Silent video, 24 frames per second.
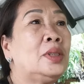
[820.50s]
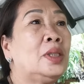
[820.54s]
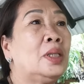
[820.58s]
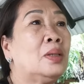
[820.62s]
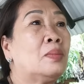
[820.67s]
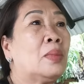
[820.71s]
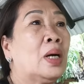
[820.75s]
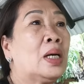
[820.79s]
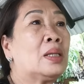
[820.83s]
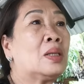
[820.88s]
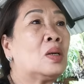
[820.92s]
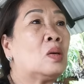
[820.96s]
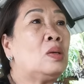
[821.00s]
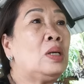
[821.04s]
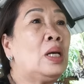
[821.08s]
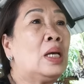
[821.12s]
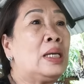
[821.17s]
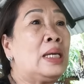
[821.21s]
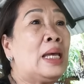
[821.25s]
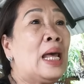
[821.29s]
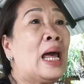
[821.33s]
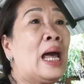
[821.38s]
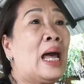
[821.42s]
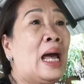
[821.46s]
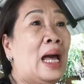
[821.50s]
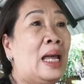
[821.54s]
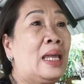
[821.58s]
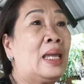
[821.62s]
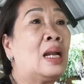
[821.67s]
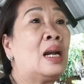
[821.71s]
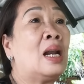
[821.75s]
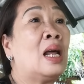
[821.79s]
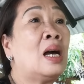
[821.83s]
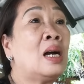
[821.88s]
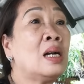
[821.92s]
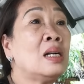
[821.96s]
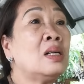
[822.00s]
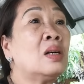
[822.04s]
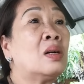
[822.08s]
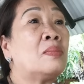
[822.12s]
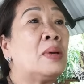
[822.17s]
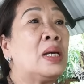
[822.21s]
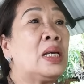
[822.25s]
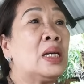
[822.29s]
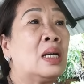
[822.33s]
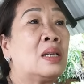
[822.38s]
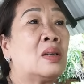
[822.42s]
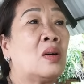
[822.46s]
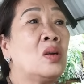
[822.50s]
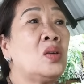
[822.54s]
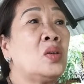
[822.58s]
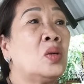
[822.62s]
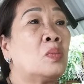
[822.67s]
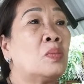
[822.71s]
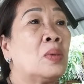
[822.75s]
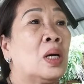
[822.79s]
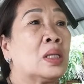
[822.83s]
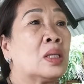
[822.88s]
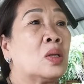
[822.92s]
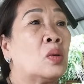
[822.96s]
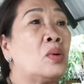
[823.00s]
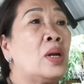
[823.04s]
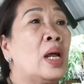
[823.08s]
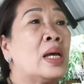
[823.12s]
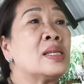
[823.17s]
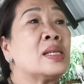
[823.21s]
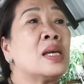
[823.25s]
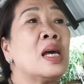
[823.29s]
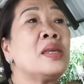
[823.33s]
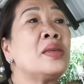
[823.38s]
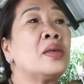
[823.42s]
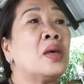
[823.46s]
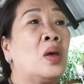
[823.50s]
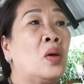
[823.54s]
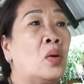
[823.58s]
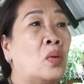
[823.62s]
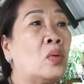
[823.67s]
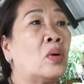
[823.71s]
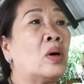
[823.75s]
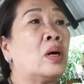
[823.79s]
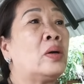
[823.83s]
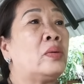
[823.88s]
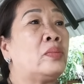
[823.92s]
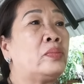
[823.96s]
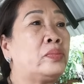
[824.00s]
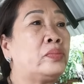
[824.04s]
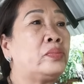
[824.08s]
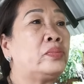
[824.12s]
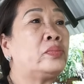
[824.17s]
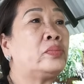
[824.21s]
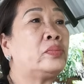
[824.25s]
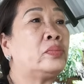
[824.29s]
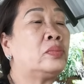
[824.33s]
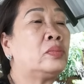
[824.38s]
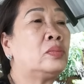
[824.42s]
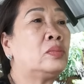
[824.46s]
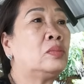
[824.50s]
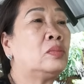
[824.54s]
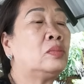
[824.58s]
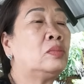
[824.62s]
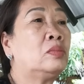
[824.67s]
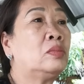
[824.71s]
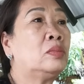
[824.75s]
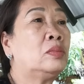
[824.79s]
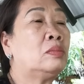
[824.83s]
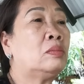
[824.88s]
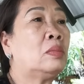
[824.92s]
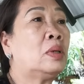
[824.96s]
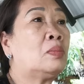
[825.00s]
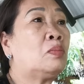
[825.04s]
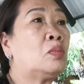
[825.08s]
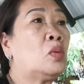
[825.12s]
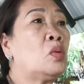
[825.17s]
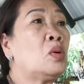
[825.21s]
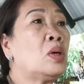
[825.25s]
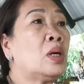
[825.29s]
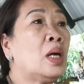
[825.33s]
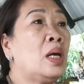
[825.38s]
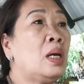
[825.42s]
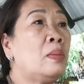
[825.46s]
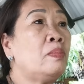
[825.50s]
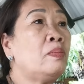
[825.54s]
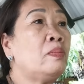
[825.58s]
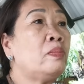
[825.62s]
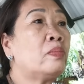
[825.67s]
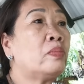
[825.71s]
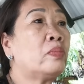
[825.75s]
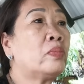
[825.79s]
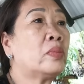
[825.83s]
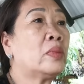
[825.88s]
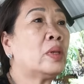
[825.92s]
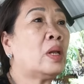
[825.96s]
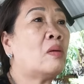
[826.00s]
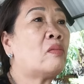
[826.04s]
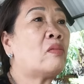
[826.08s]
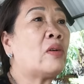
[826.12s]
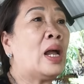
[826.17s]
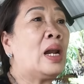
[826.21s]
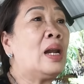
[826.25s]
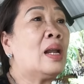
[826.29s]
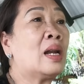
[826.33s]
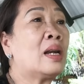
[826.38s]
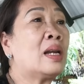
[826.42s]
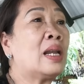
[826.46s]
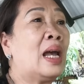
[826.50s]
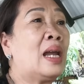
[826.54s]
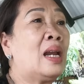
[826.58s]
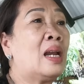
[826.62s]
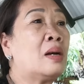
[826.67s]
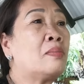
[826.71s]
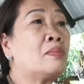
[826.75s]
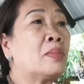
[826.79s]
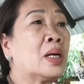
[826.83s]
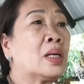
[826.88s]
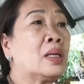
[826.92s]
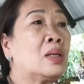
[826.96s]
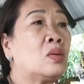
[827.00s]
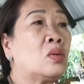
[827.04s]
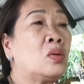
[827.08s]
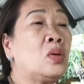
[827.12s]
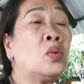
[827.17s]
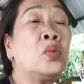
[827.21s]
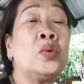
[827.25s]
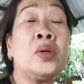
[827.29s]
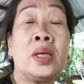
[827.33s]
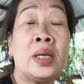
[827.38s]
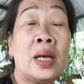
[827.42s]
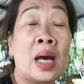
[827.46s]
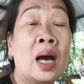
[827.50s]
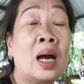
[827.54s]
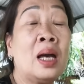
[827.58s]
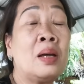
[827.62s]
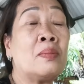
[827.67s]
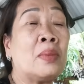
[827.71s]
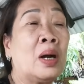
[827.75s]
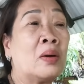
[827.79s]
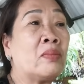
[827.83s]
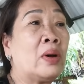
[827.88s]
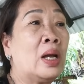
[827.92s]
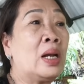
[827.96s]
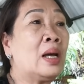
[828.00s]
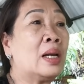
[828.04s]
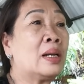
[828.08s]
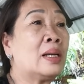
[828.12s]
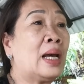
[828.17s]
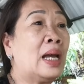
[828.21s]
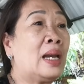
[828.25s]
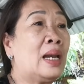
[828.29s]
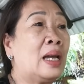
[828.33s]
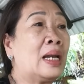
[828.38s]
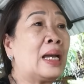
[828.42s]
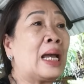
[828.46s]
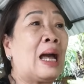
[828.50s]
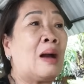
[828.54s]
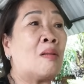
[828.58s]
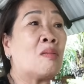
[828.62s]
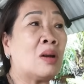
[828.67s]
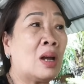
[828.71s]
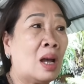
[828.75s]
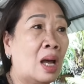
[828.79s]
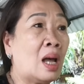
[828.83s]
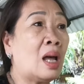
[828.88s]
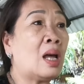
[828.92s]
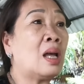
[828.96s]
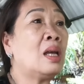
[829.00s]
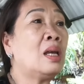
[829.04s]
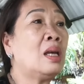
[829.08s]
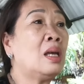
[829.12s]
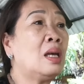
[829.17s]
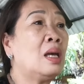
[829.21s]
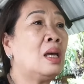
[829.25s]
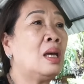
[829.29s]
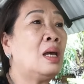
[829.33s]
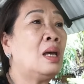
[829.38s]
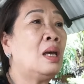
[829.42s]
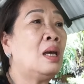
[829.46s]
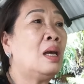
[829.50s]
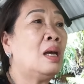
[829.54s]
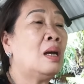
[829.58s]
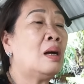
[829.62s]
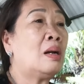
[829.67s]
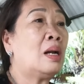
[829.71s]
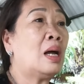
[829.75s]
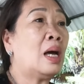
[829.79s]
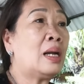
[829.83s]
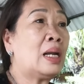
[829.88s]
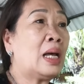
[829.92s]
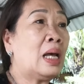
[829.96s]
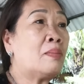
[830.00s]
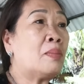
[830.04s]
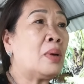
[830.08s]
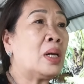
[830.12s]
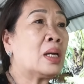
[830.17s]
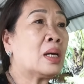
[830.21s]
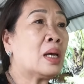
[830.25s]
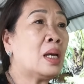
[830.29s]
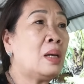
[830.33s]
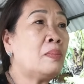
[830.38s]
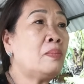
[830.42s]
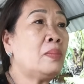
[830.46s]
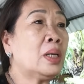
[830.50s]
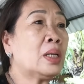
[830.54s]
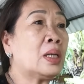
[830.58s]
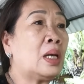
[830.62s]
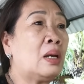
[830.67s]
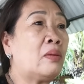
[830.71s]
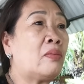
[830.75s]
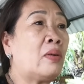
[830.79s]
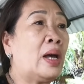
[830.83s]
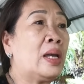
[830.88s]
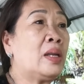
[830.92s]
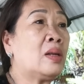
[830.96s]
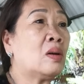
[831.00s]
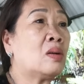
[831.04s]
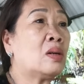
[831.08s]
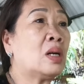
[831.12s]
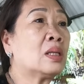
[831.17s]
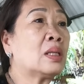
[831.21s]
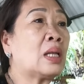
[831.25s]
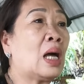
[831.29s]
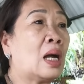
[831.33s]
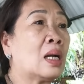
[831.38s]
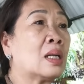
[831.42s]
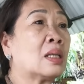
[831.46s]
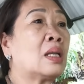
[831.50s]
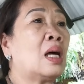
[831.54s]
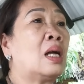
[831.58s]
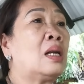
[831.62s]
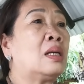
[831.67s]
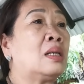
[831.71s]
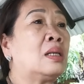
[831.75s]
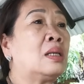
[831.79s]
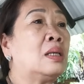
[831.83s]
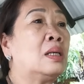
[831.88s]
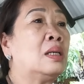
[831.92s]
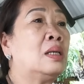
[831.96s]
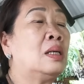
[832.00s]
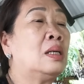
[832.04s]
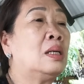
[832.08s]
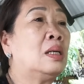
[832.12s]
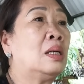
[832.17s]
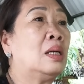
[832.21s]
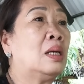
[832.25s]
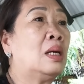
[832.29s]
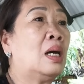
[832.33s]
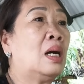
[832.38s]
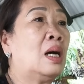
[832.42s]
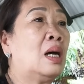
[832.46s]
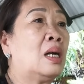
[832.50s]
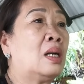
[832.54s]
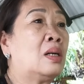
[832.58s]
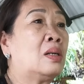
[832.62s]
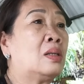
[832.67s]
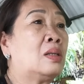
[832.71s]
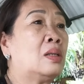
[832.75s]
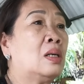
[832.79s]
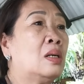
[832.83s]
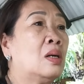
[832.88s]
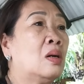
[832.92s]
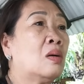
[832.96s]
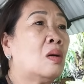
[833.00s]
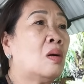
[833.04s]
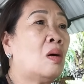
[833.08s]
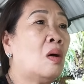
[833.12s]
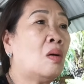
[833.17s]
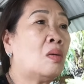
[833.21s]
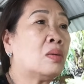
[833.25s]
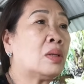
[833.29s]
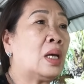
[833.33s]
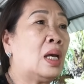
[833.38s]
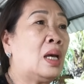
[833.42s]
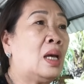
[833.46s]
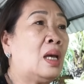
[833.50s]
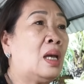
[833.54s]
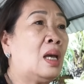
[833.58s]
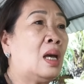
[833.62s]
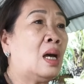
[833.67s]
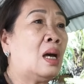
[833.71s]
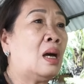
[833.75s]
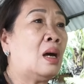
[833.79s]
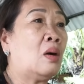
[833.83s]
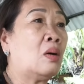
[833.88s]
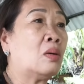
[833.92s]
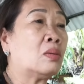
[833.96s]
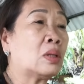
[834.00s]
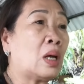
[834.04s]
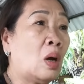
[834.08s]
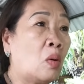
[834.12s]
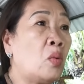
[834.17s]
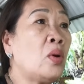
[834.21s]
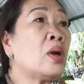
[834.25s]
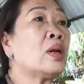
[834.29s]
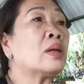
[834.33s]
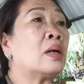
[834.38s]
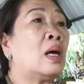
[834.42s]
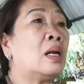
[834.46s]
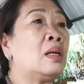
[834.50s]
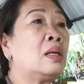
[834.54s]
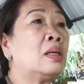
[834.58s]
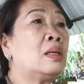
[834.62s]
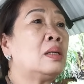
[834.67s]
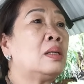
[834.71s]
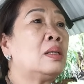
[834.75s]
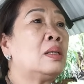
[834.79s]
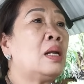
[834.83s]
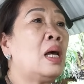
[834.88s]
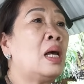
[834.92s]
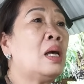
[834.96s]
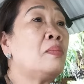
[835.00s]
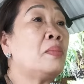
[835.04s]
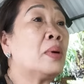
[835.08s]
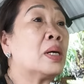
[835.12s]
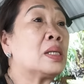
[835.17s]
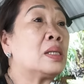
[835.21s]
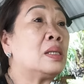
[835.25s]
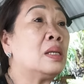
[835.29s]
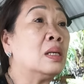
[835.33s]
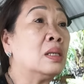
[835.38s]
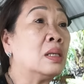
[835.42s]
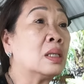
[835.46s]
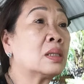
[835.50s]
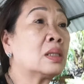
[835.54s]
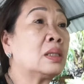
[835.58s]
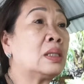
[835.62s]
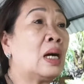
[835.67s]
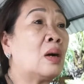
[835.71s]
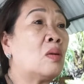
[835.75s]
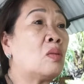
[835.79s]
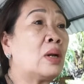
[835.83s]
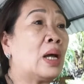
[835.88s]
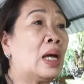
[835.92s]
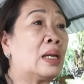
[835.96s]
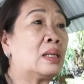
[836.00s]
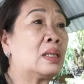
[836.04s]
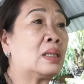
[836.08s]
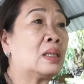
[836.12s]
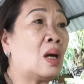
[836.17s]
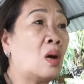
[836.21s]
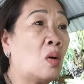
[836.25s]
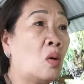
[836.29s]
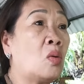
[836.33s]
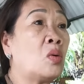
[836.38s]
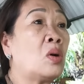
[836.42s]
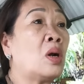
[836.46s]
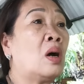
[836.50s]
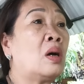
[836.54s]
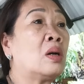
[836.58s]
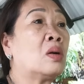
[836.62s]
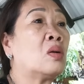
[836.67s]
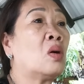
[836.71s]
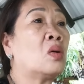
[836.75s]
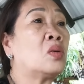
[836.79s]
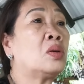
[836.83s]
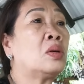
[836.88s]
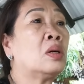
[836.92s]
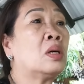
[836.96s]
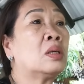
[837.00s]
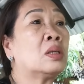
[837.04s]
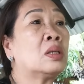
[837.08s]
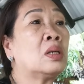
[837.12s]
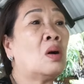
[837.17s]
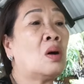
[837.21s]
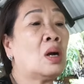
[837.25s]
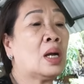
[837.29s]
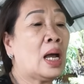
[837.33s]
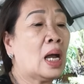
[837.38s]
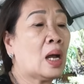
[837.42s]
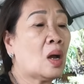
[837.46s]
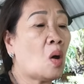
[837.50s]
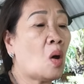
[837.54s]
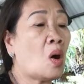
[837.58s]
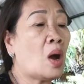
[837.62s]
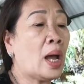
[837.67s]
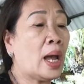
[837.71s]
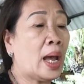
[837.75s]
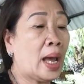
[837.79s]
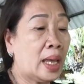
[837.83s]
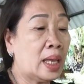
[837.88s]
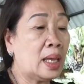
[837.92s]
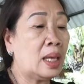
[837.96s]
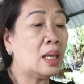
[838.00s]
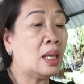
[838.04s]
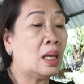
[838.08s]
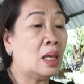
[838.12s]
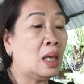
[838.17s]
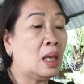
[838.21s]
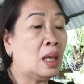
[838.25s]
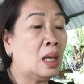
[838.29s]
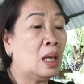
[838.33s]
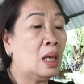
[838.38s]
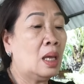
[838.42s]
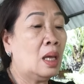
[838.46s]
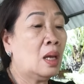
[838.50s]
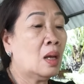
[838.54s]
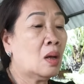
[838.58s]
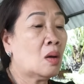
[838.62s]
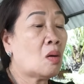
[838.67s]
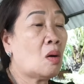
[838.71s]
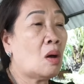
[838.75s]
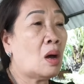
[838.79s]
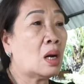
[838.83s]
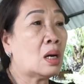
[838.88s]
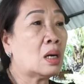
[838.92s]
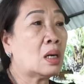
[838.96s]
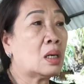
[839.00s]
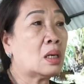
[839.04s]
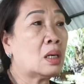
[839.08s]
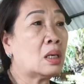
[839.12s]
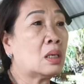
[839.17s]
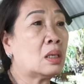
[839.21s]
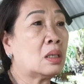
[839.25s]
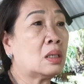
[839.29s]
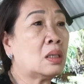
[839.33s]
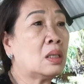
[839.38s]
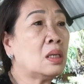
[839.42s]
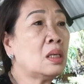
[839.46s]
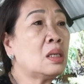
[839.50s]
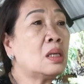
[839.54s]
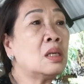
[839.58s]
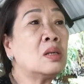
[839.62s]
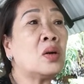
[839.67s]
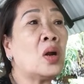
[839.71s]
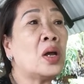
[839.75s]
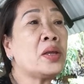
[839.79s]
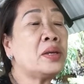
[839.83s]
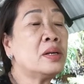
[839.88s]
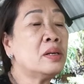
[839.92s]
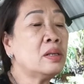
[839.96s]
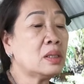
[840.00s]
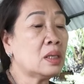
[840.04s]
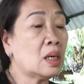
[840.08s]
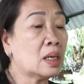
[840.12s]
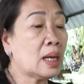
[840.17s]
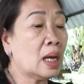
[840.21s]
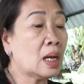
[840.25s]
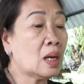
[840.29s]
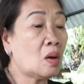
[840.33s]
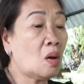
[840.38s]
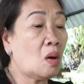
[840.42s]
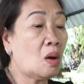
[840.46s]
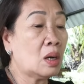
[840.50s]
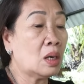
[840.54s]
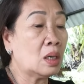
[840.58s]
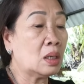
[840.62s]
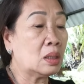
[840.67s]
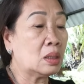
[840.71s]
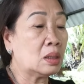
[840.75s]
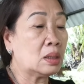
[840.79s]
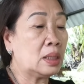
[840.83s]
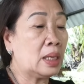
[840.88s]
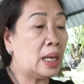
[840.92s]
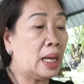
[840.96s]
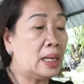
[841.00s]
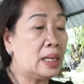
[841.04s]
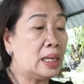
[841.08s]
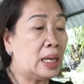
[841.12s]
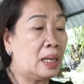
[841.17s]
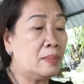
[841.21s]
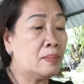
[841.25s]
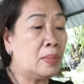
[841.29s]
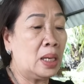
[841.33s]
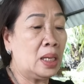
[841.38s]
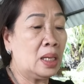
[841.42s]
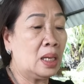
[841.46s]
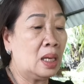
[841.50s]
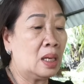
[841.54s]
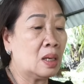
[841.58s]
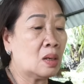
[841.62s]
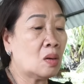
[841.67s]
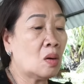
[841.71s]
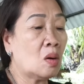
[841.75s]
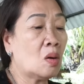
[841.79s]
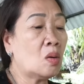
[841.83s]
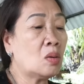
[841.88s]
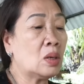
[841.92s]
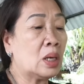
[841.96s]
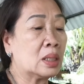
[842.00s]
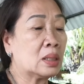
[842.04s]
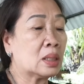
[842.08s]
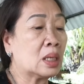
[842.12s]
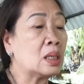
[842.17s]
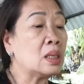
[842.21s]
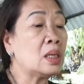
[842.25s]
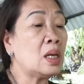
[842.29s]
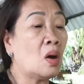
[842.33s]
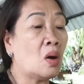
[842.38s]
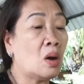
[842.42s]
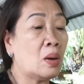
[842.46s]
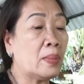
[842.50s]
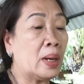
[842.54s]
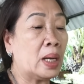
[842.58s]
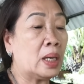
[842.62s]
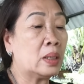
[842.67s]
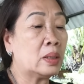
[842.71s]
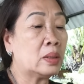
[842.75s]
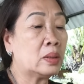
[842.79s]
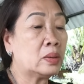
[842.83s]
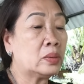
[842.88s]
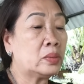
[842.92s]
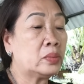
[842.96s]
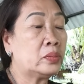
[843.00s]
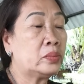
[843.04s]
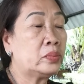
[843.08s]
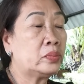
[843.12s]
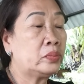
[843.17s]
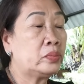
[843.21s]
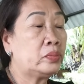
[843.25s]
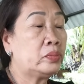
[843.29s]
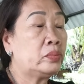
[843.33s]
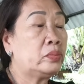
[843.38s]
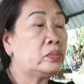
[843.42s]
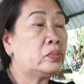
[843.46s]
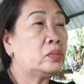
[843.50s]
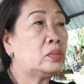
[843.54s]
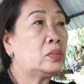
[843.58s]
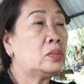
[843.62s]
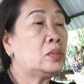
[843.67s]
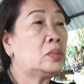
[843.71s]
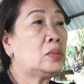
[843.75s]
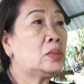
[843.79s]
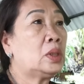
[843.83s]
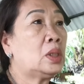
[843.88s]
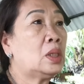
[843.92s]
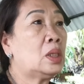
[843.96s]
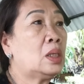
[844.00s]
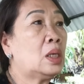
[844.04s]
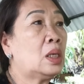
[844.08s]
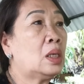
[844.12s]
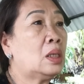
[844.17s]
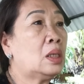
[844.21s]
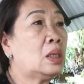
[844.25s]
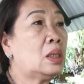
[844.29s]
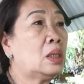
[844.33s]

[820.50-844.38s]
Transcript: nhưng mà tuổi về già về lớn rồi bây giờ nói chung là tuổi đã xế chiều rồi yeah. Dạ. mình muốn kiếm không phải lên đây để mà vui chơi mà không phải lên đây để ngạo nghễ yeah. Dạ. lên đây mình kiếm thì phải cho nó thật tình yeah. Dạ. à, cô thì uh, tự quyết định nếu mà được đâu thành tụ rồi cô cho cho các con hay đúng rồi còn cái chưa nói trước cho các con ừ vậy vậy bị gì cô là tự do mà yeah. Dạ. cho nên